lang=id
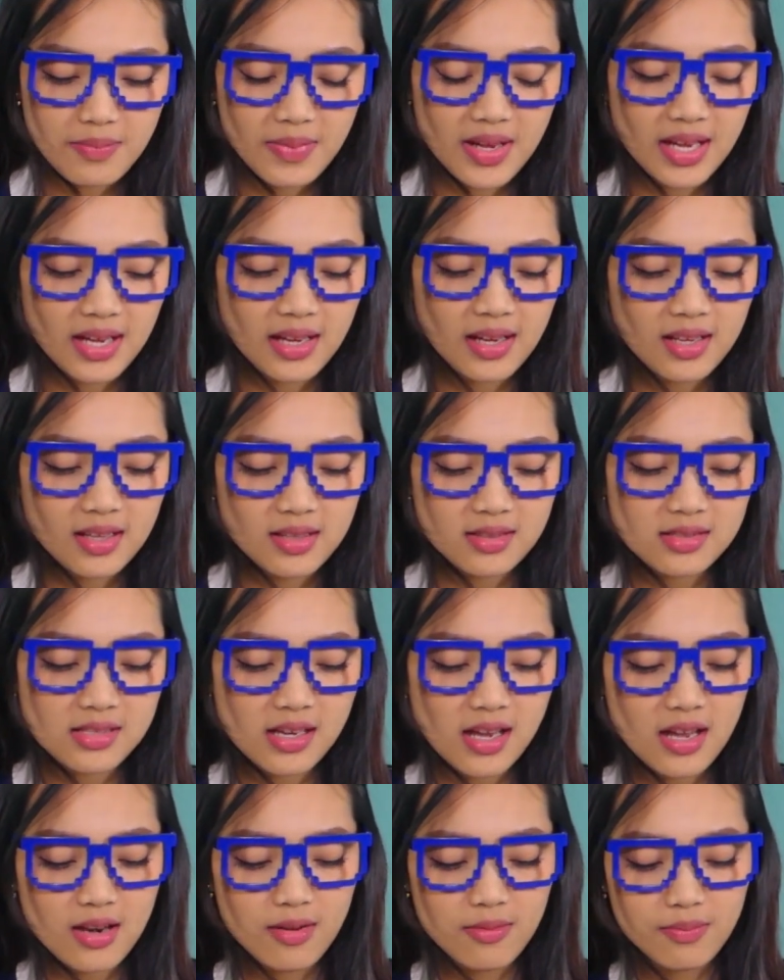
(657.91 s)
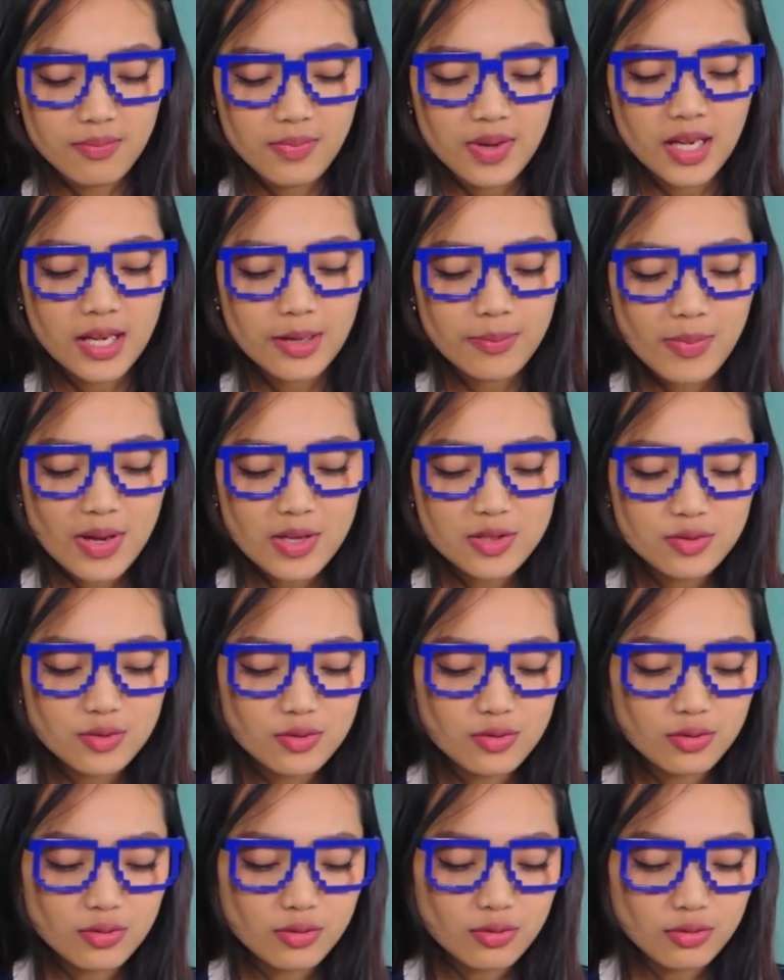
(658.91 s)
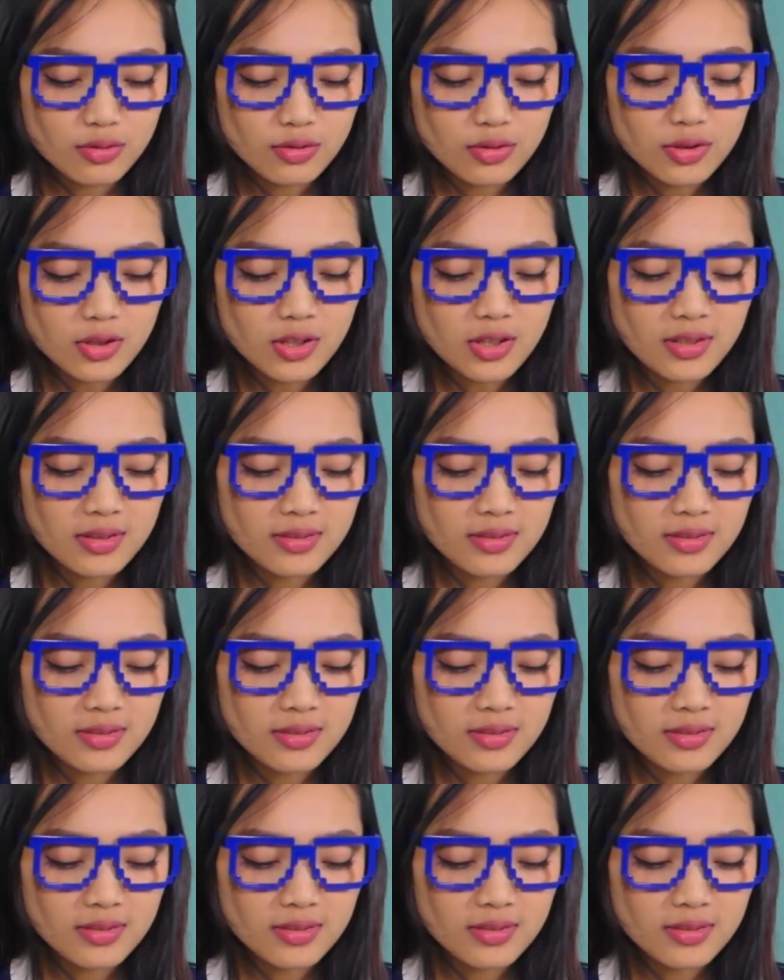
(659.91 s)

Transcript: pak eh jangan pakai baju dulu.